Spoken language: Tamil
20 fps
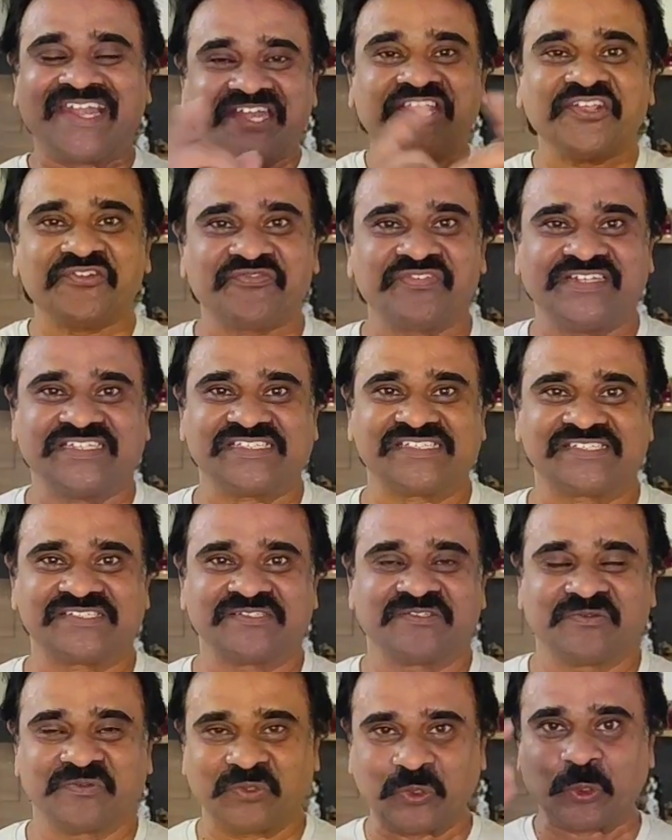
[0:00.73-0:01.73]
டியர் ஃப்ரெண்ட்ஸ்
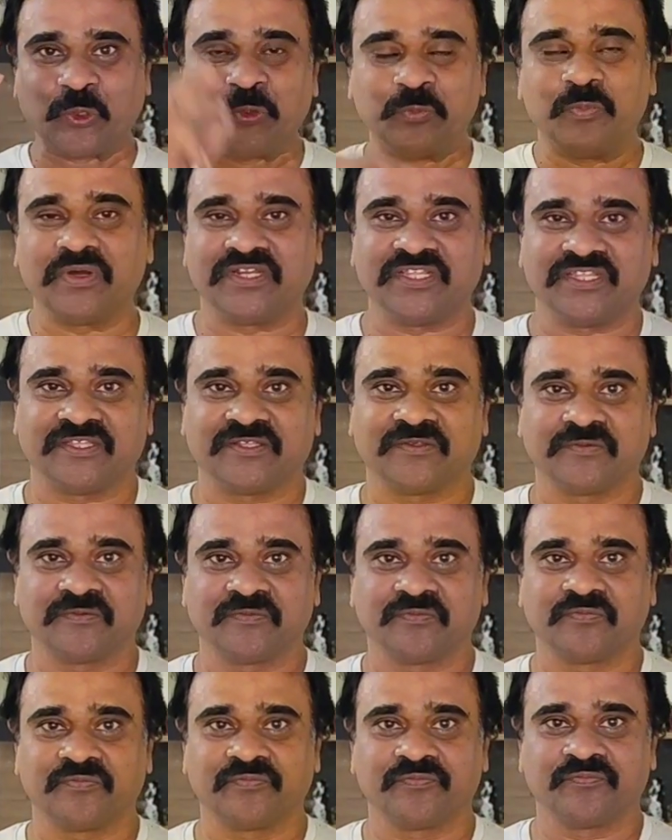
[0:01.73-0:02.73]
குட் மார்னிங்
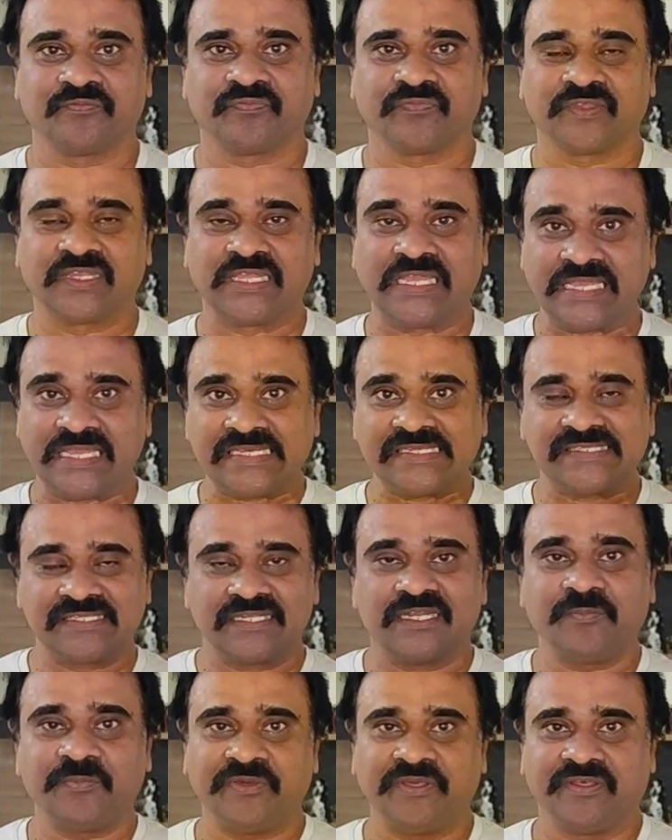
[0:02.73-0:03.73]

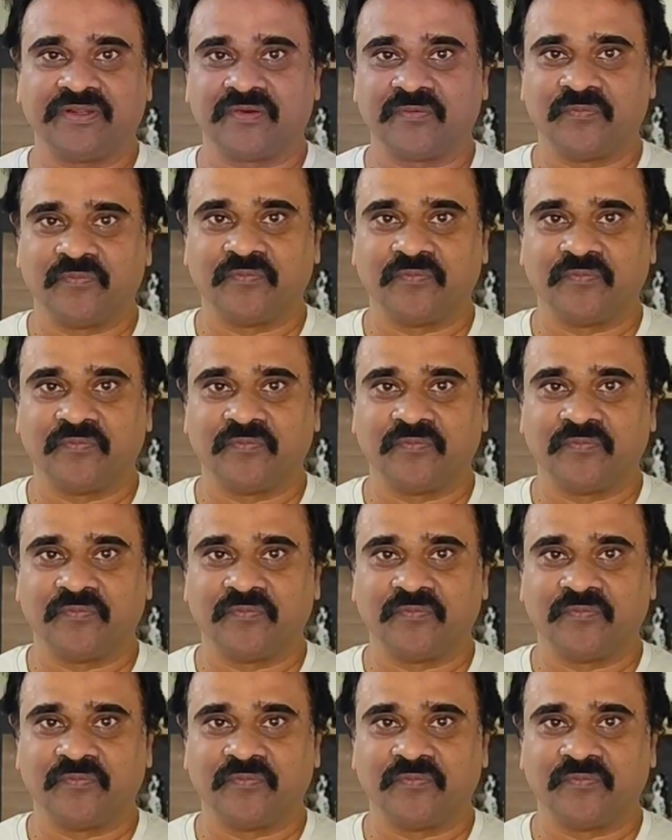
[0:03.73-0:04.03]
சில பேர்